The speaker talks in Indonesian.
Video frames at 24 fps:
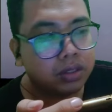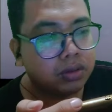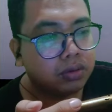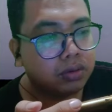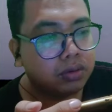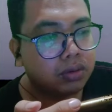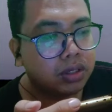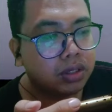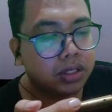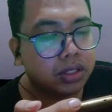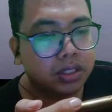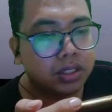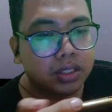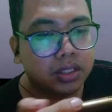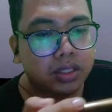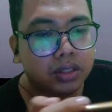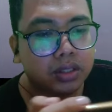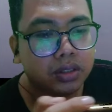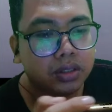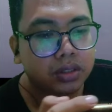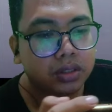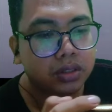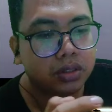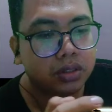gokil sih
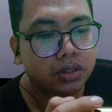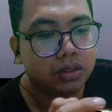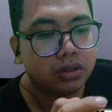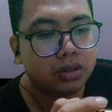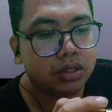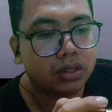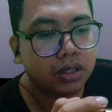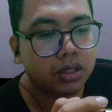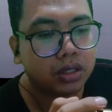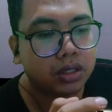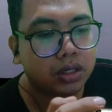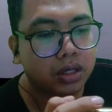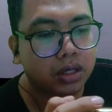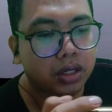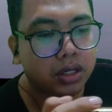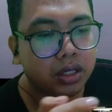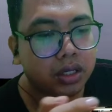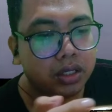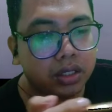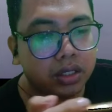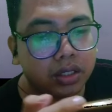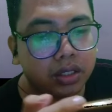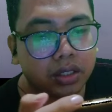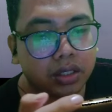terus ada
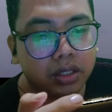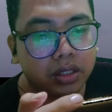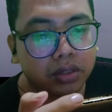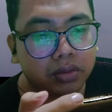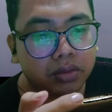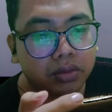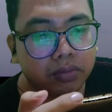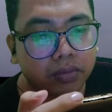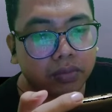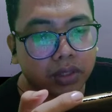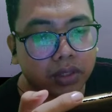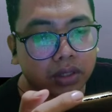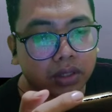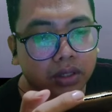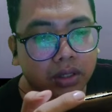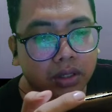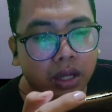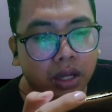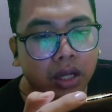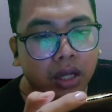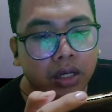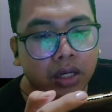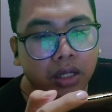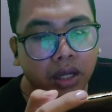gerainya nih uh,
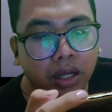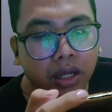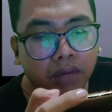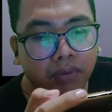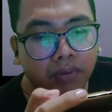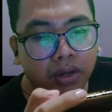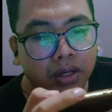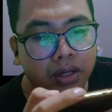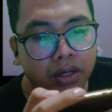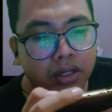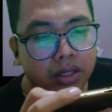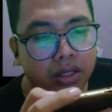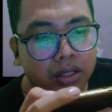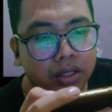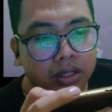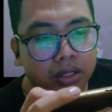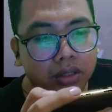hadiah Fahana